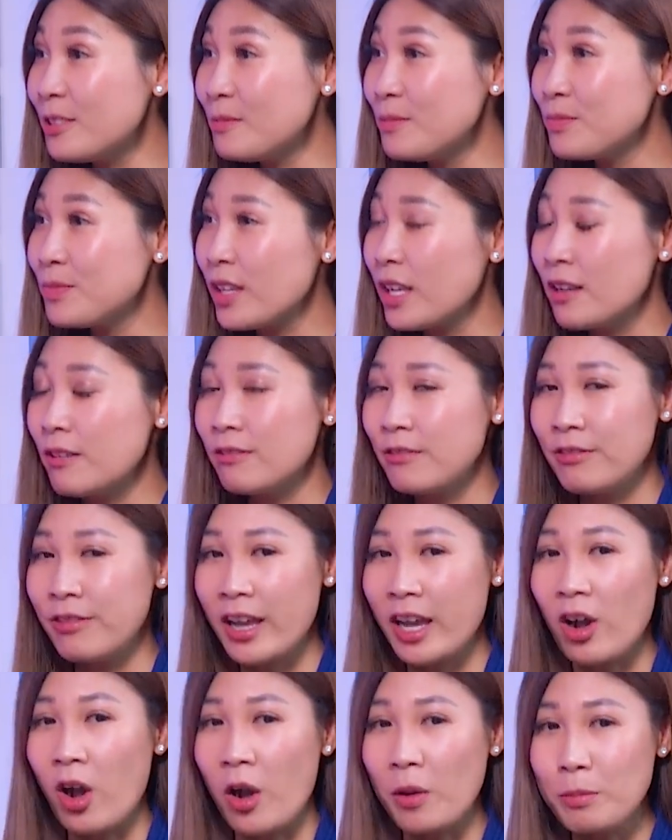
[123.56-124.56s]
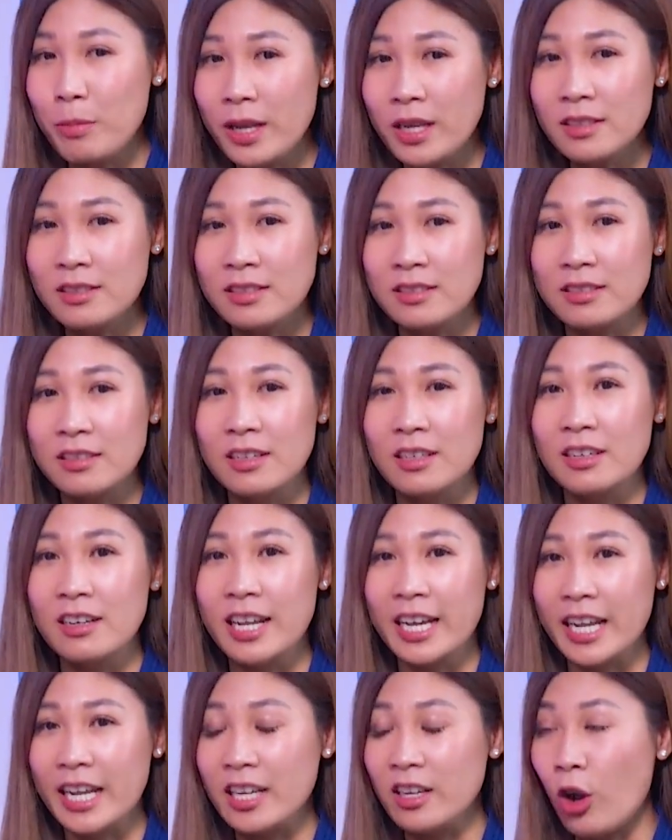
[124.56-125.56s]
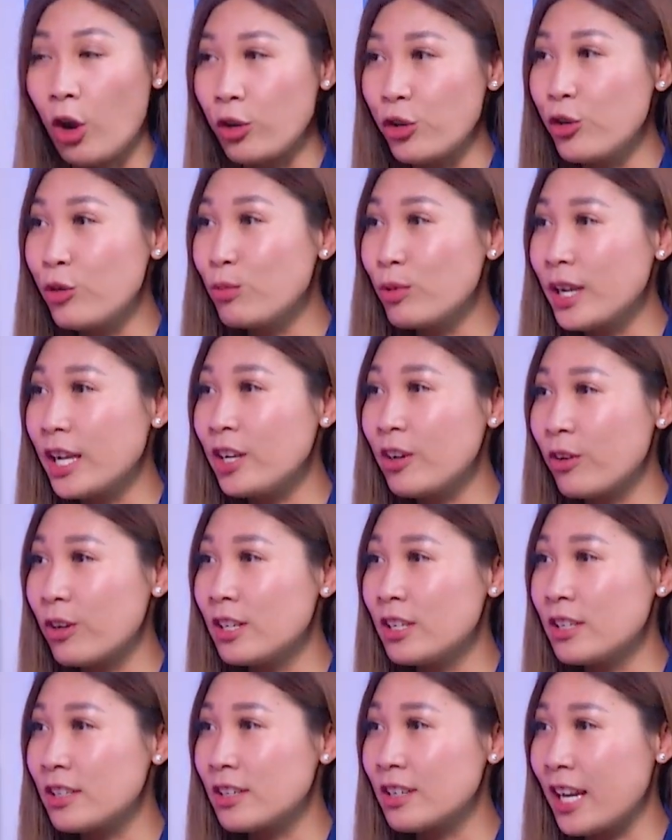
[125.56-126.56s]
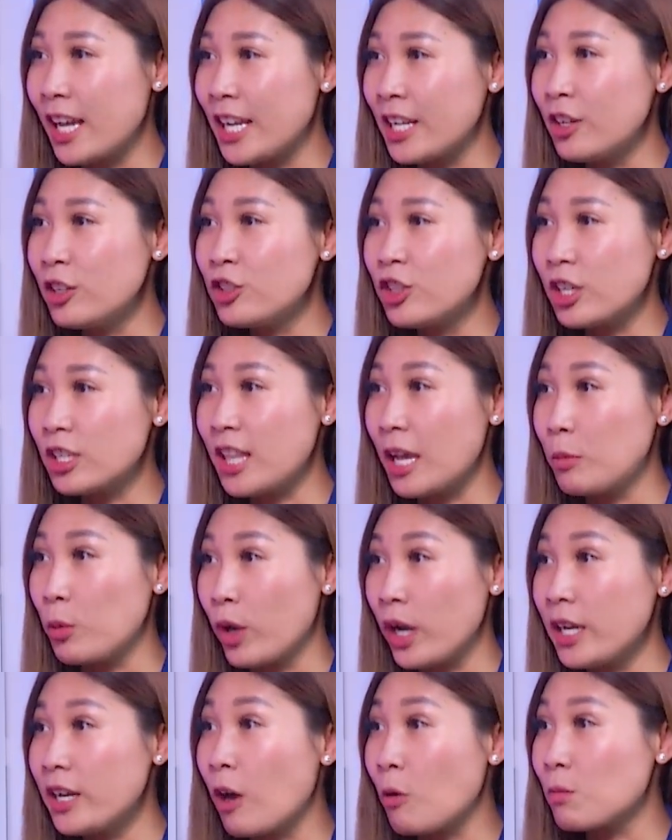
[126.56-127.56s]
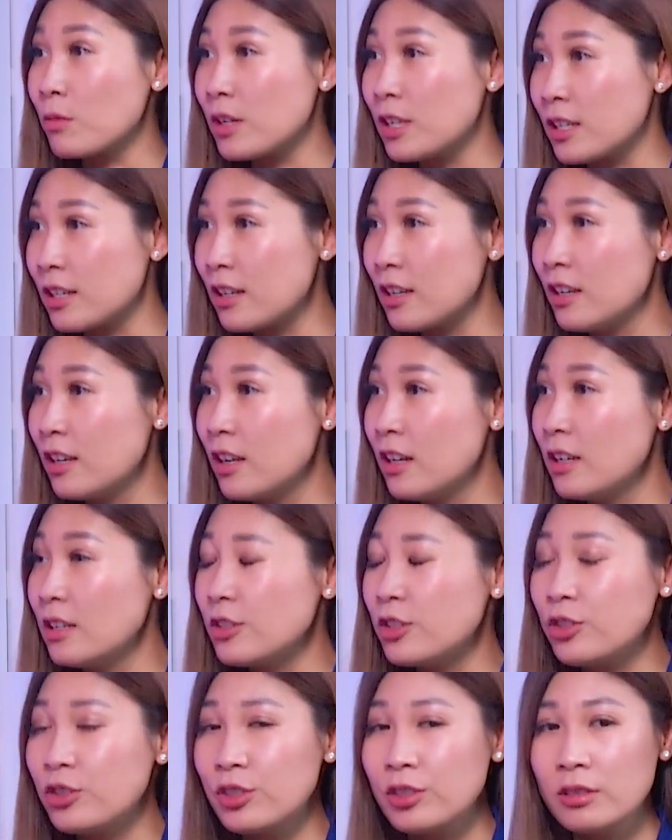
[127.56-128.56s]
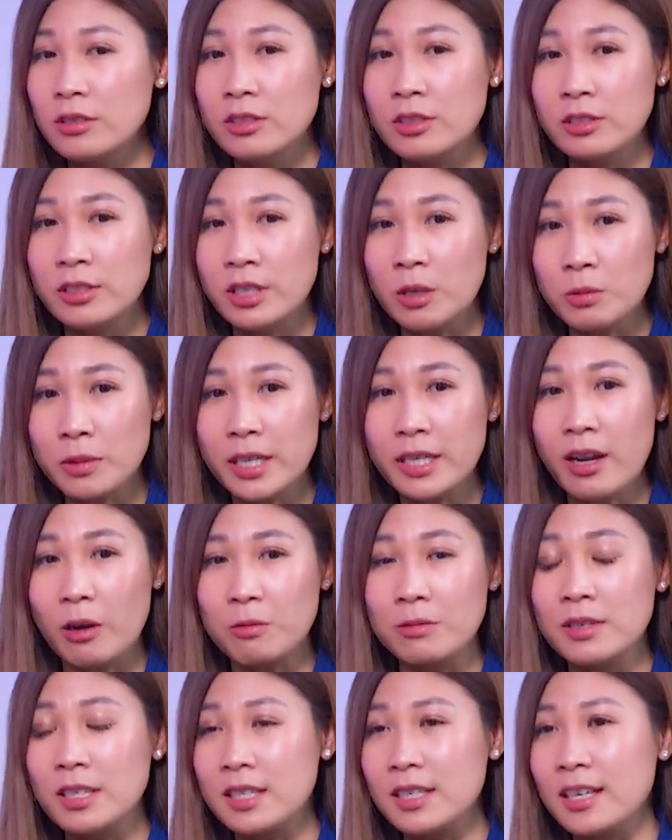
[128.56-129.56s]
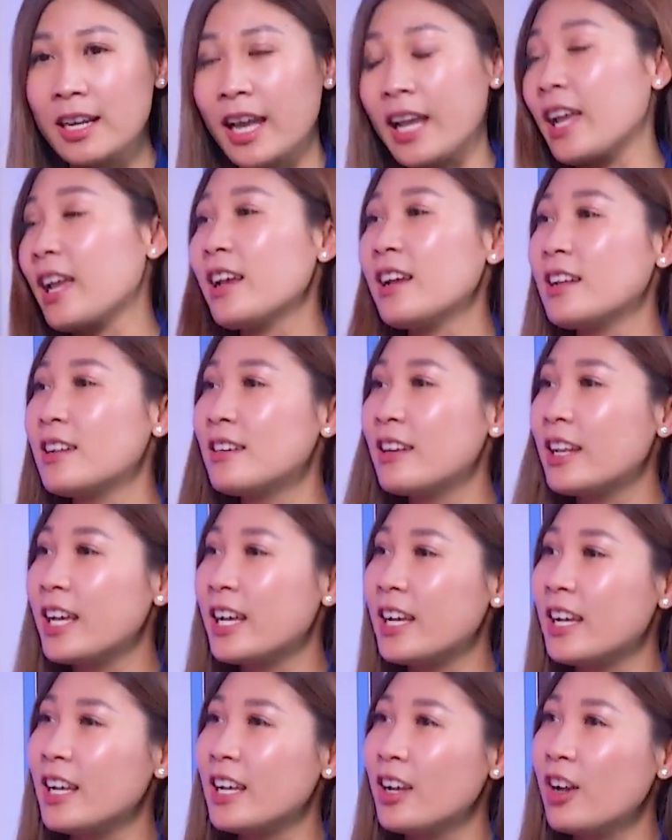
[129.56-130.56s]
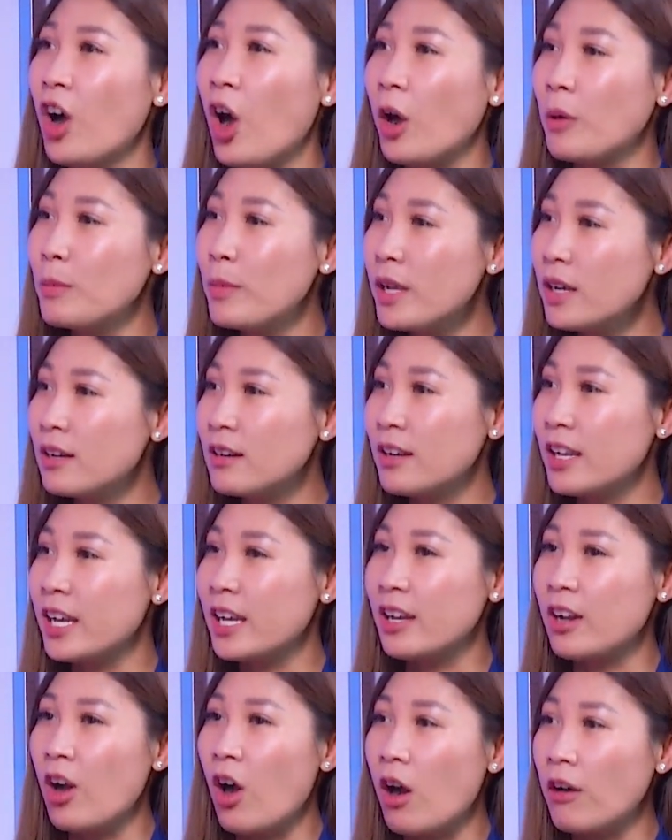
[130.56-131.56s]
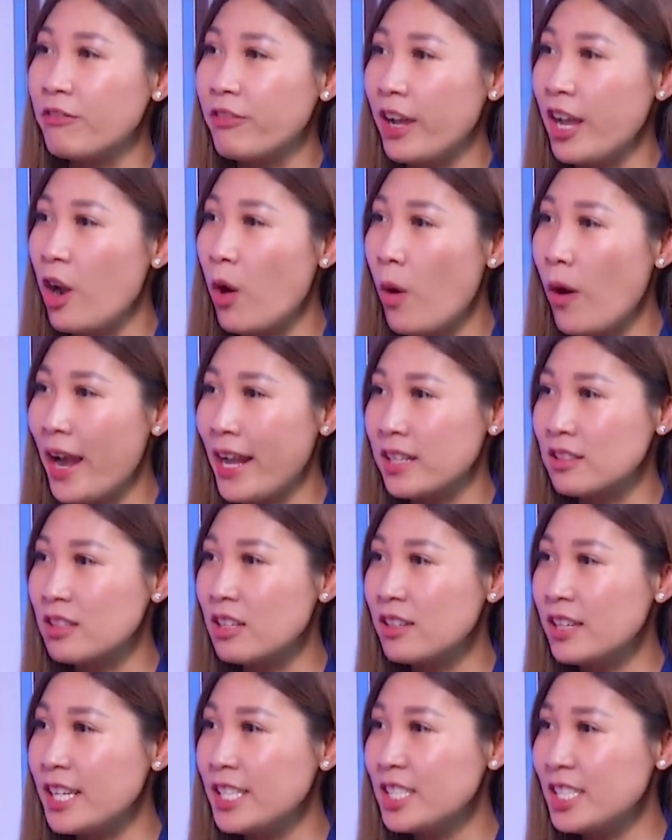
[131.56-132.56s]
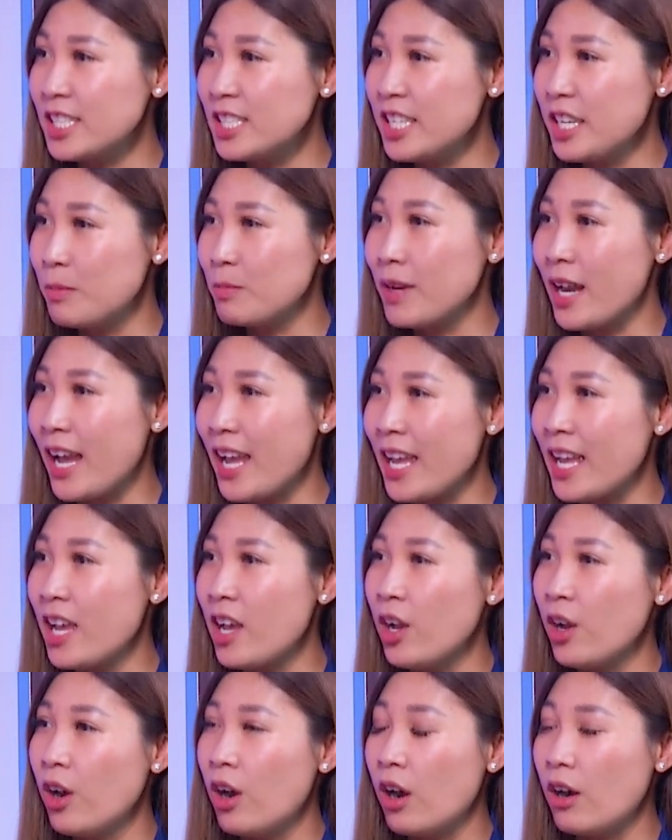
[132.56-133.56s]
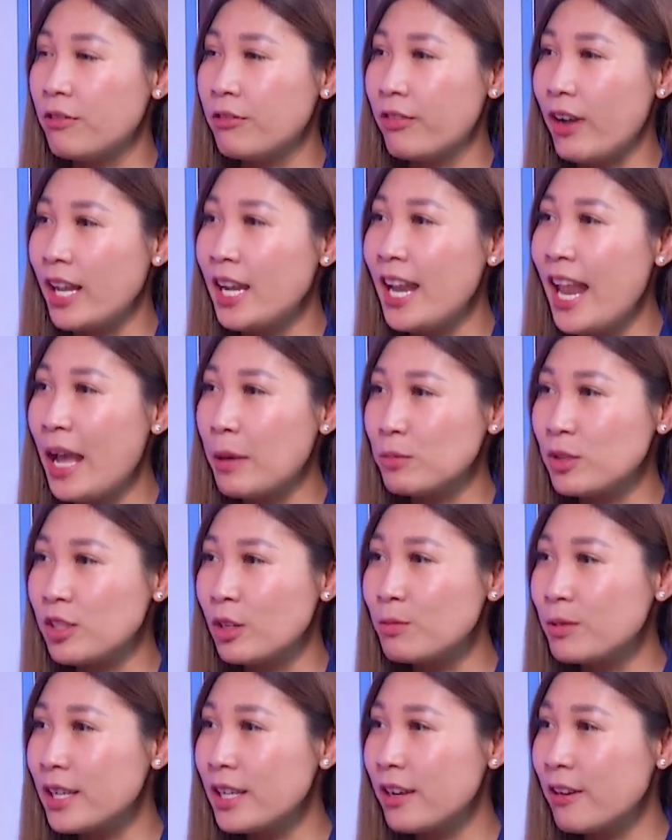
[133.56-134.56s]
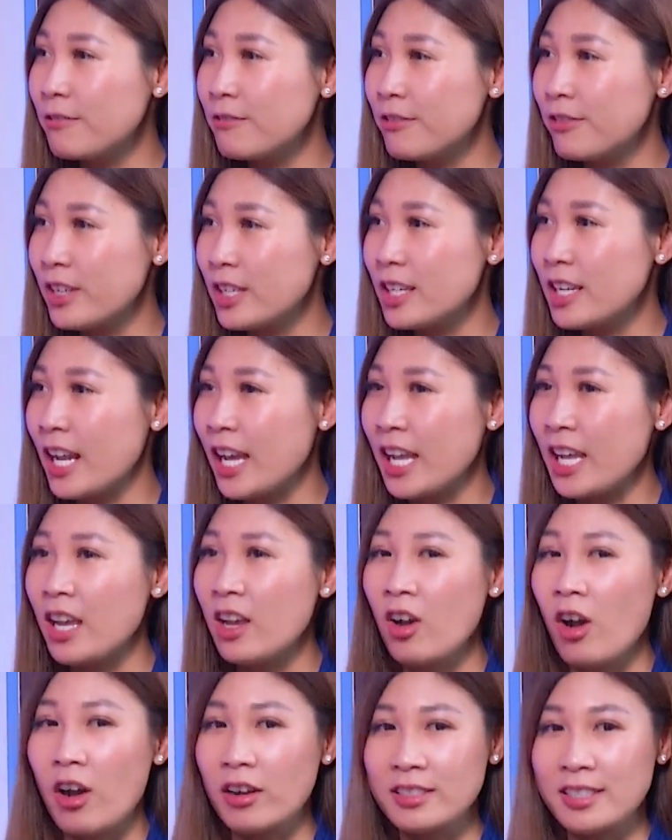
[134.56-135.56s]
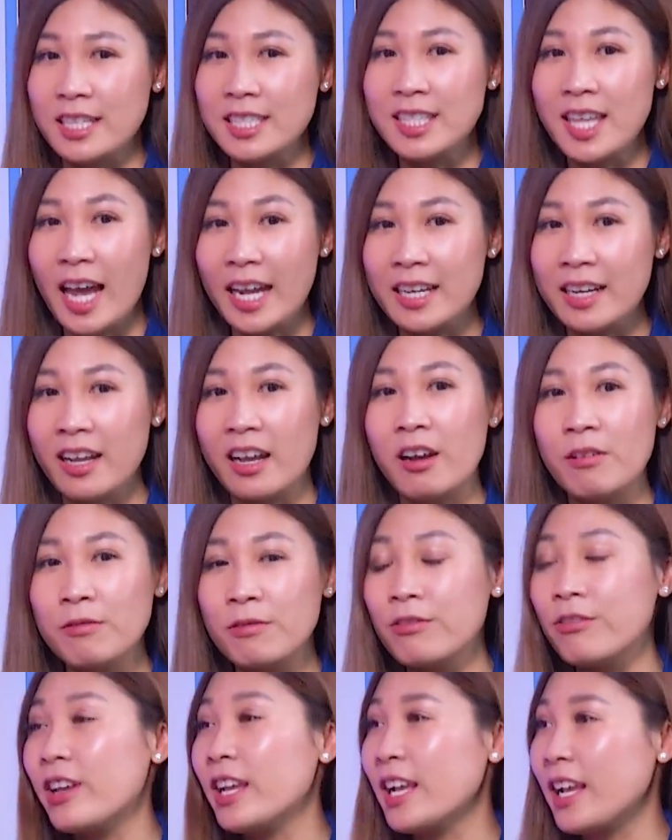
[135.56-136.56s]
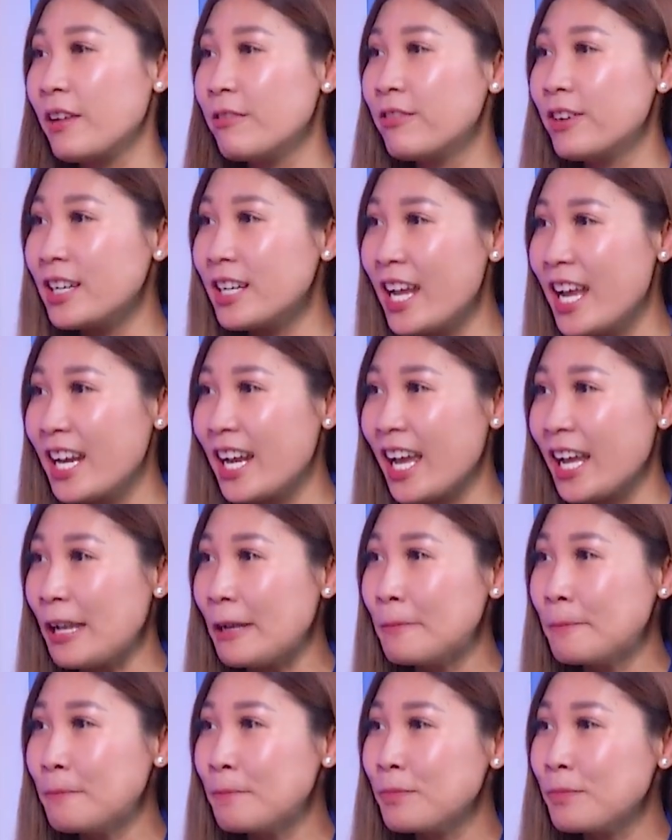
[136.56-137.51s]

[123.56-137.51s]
lắm, và họ biết được là họ dùng cái nội lực này nó trở thành một cái động lực. Trong cái động lực này á, là họ biết là họ phải hoàn tất cái trách nhiệm này, họ phải làm xong cái công việc này, họ sẽ thành công về cái vấn đề này.